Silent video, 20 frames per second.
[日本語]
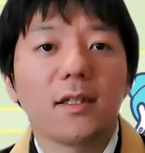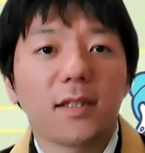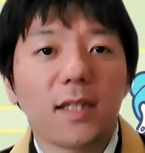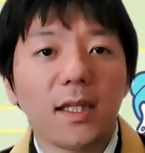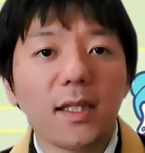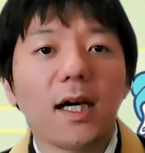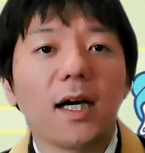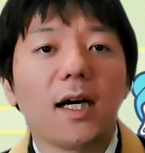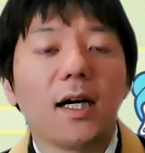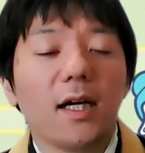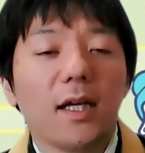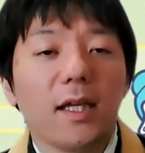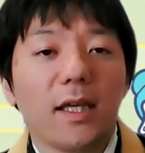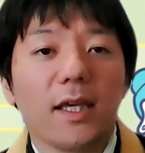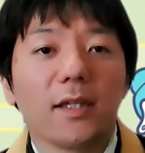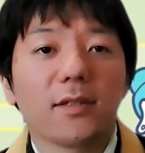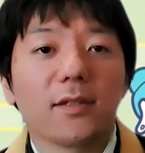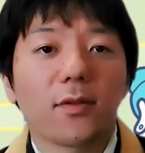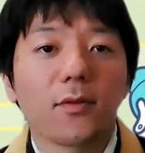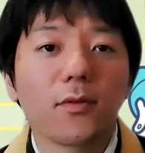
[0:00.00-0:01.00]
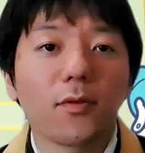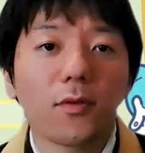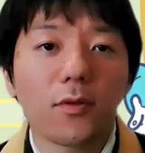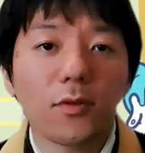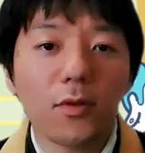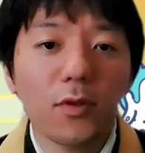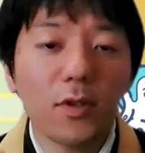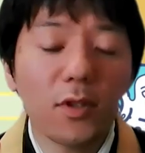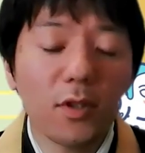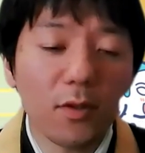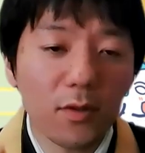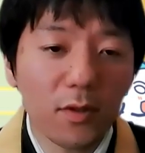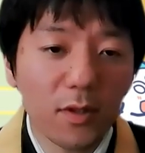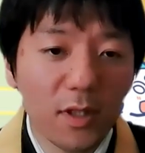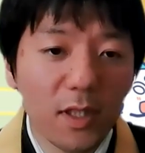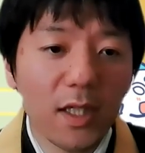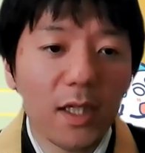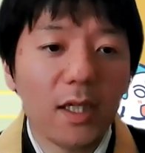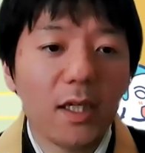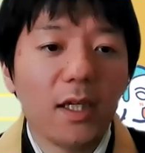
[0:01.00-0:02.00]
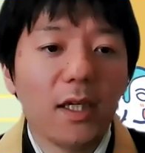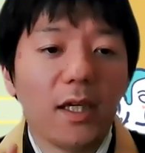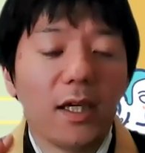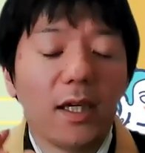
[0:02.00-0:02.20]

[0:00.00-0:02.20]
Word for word: ただ、えー、そのことによって、